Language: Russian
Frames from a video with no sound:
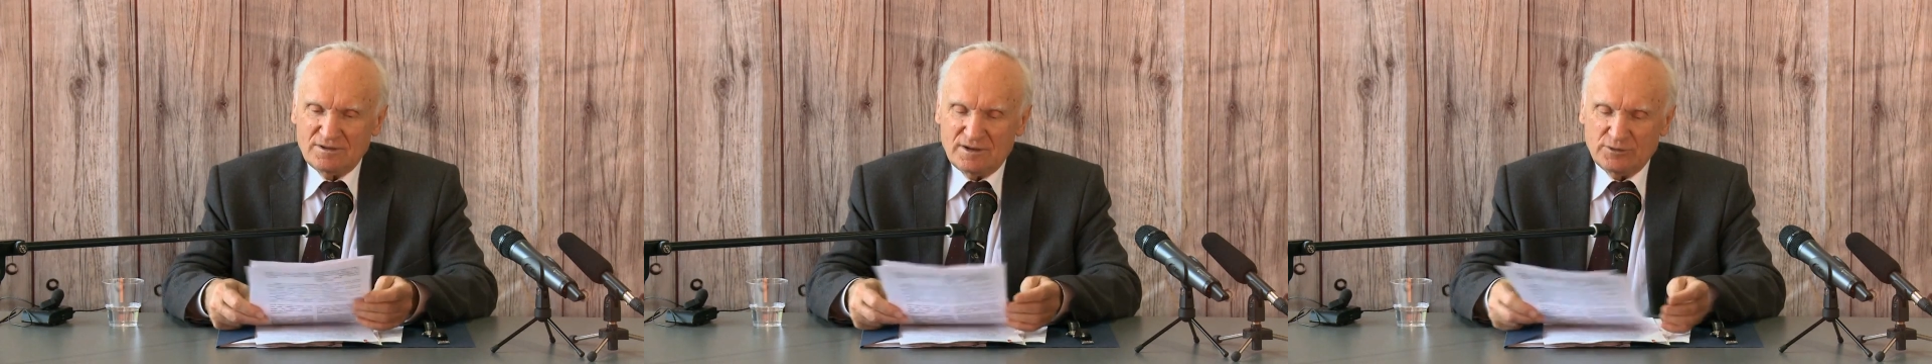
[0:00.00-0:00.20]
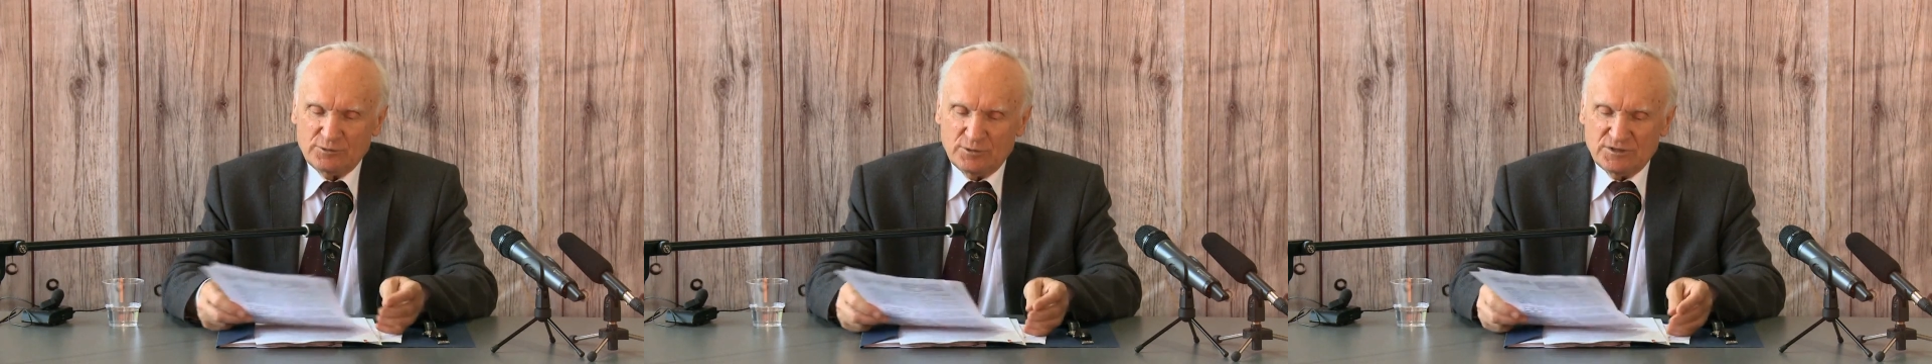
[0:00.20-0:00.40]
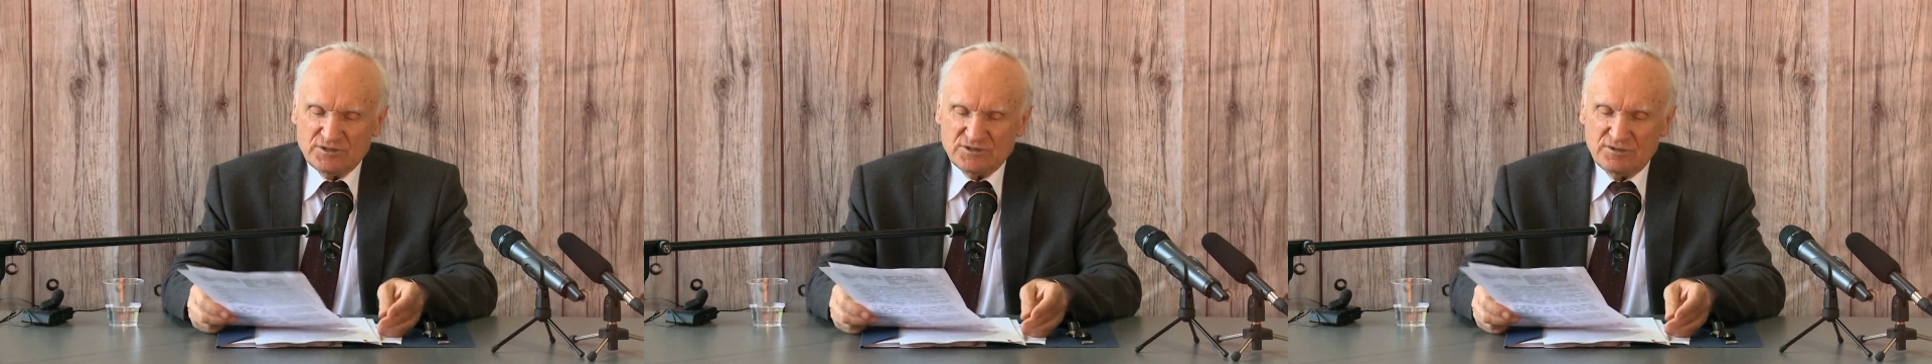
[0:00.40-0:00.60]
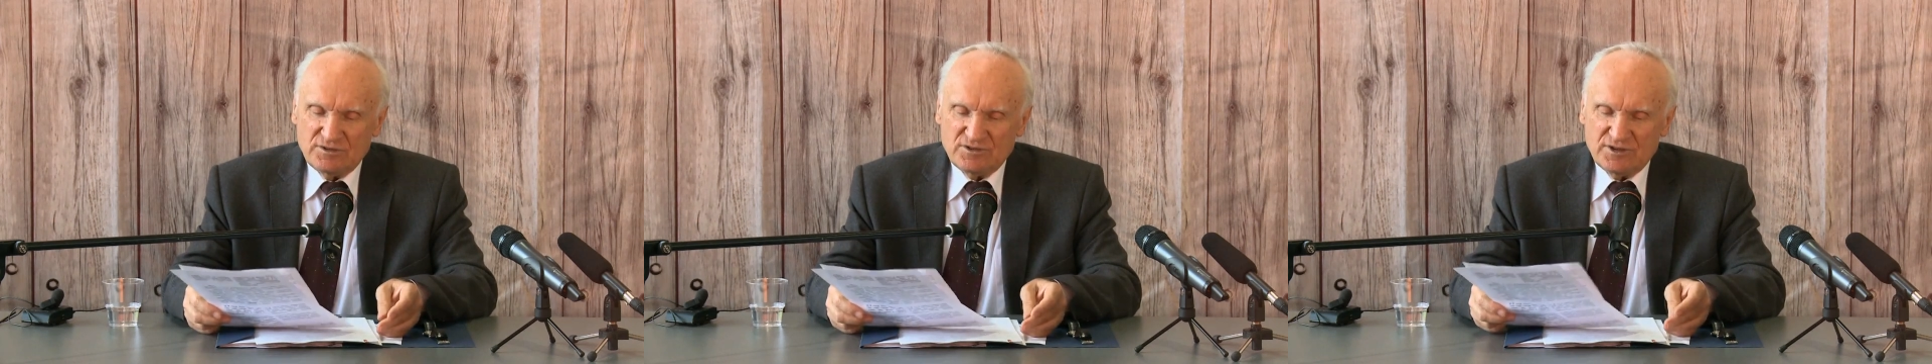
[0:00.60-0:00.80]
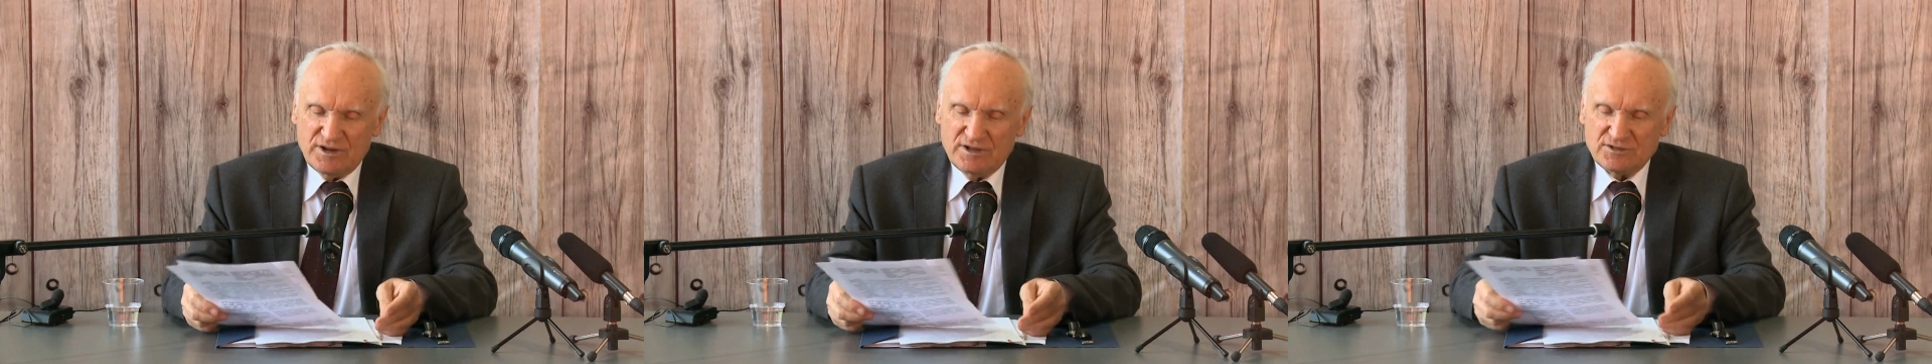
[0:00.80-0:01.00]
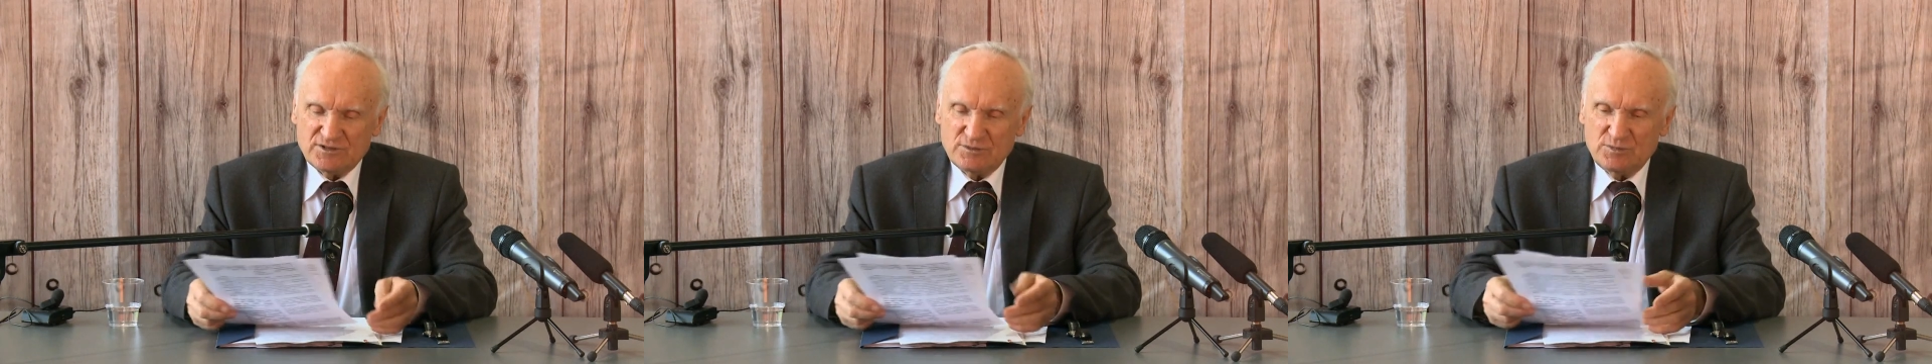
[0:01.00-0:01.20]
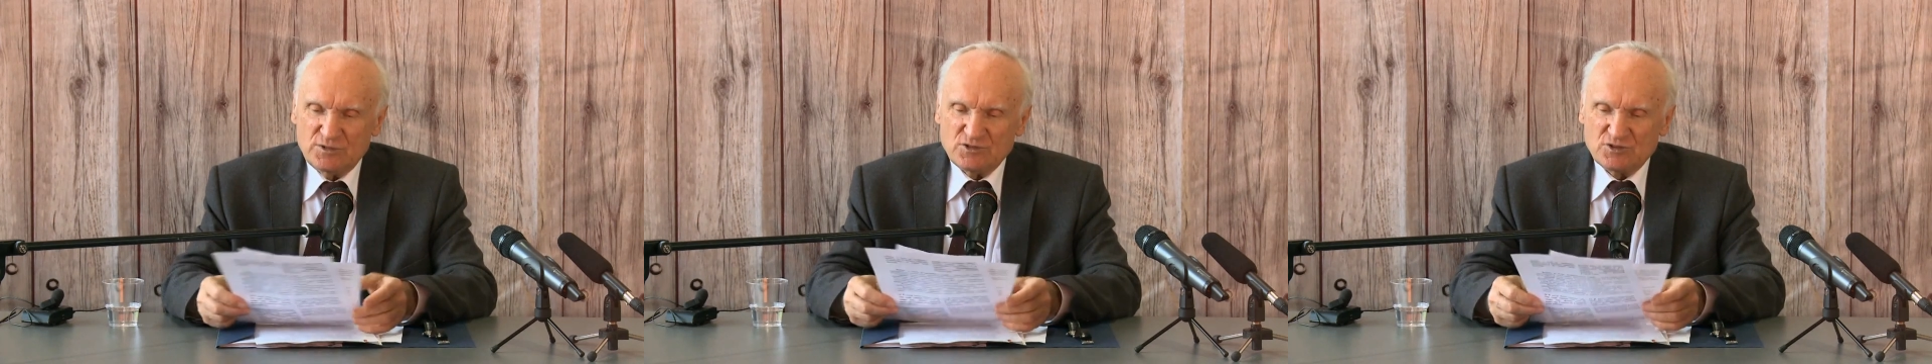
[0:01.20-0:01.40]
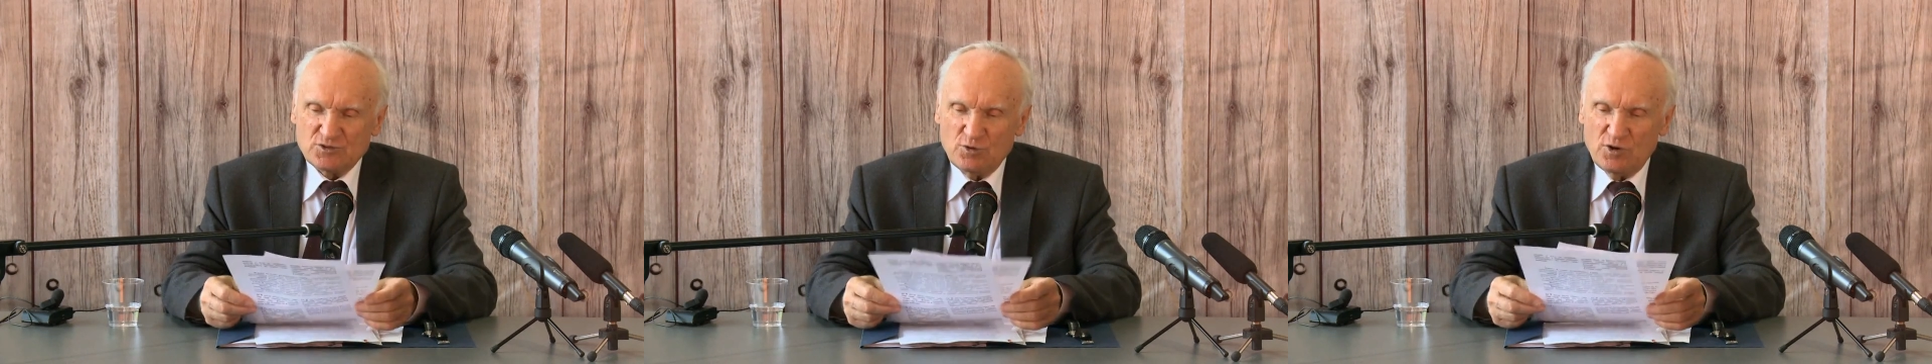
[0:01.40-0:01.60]
которое совершается
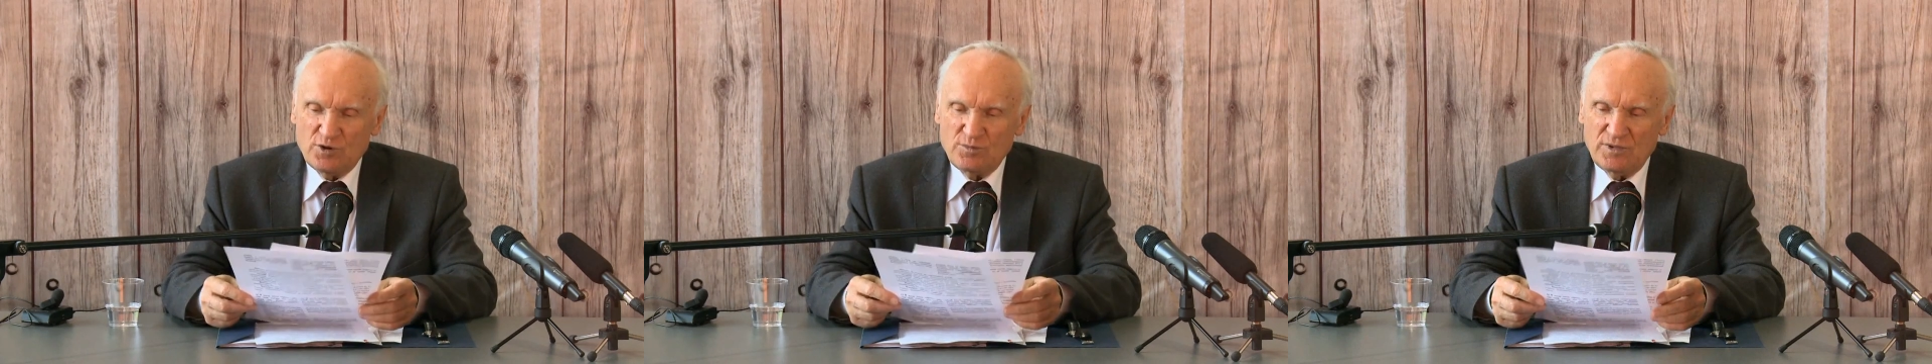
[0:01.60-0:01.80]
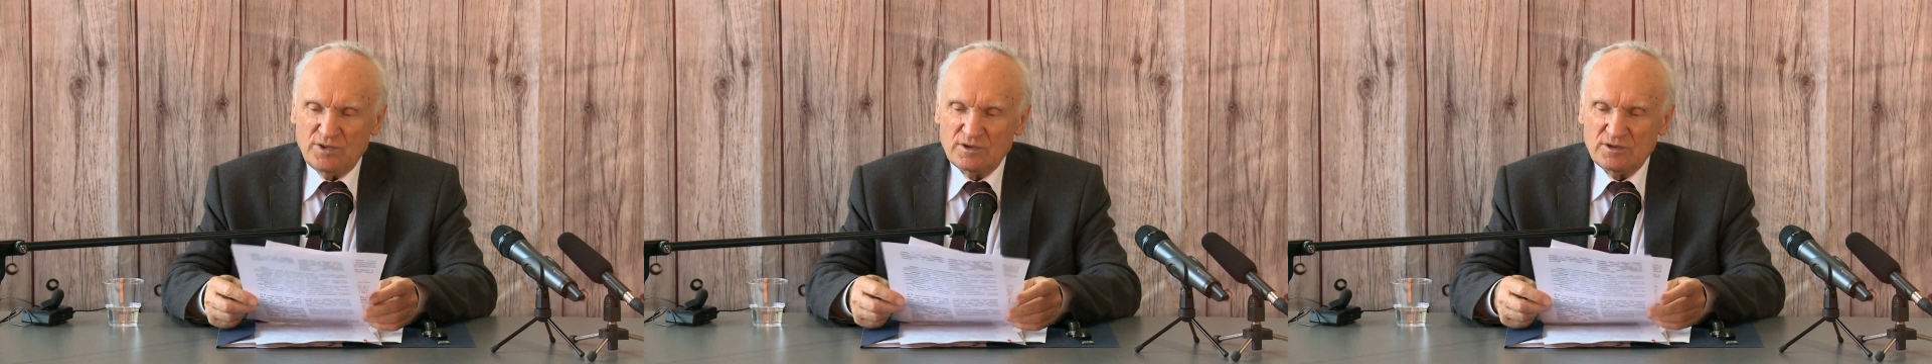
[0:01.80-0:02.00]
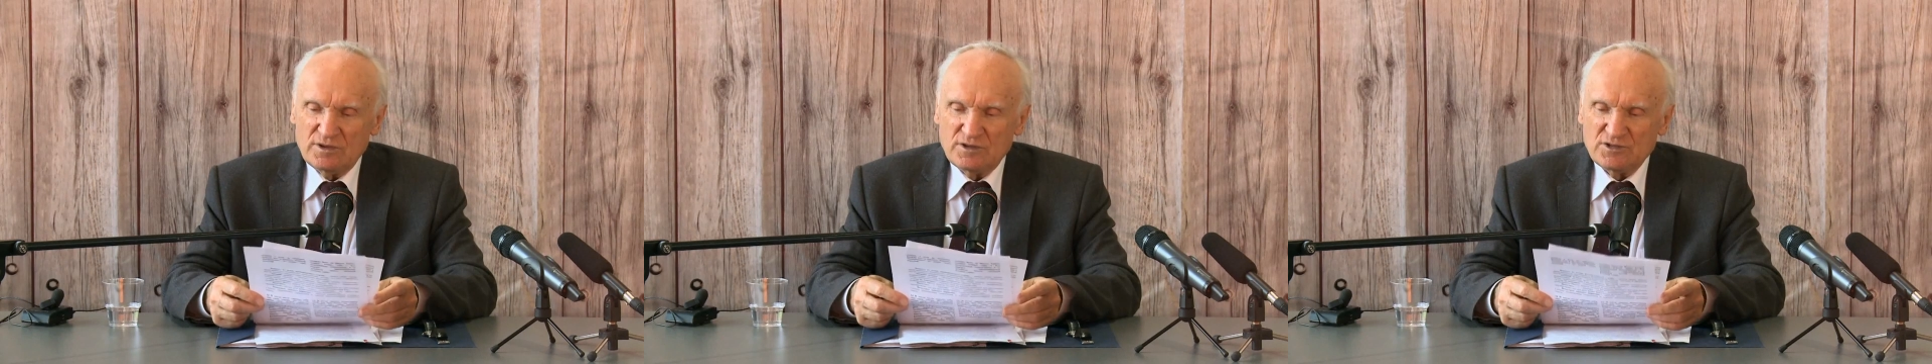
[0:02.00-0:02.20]
без скорби,